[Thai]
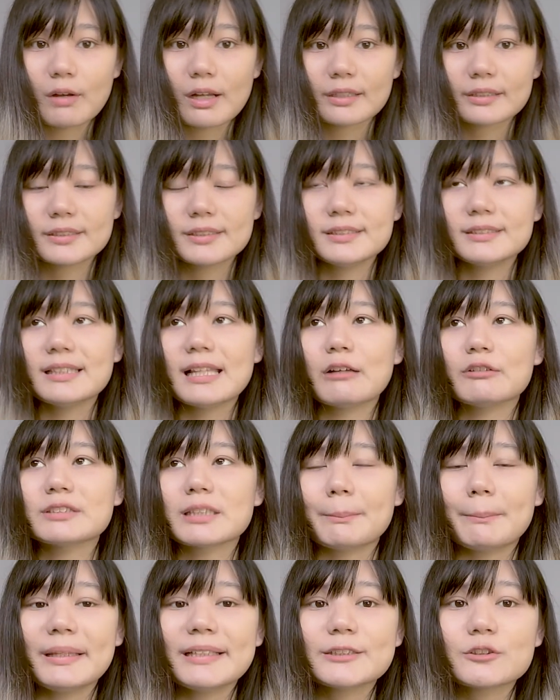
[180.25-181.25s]
อะคือเรา
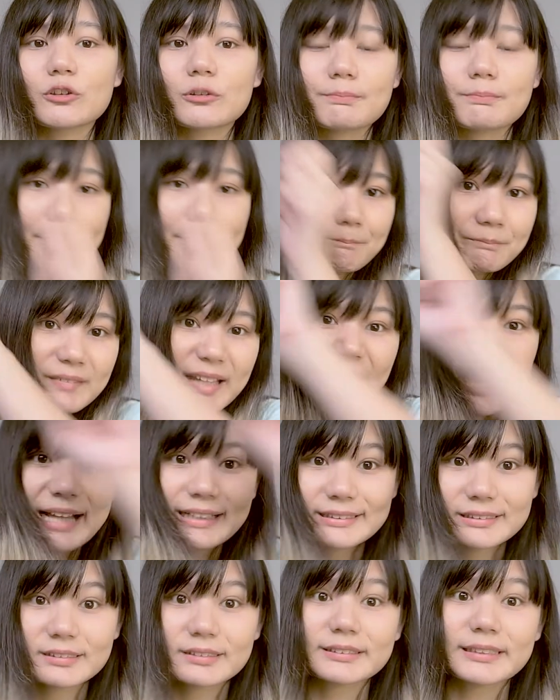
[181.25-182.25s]
จะไม่จดบหน้า
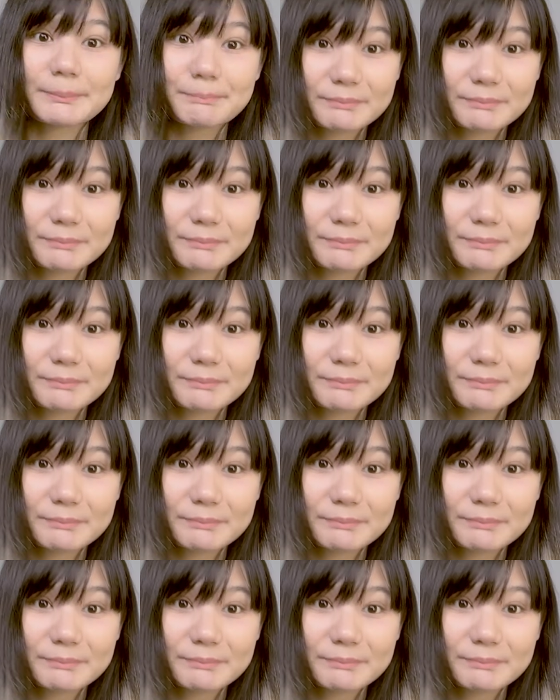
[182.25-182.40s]
หนึ่ง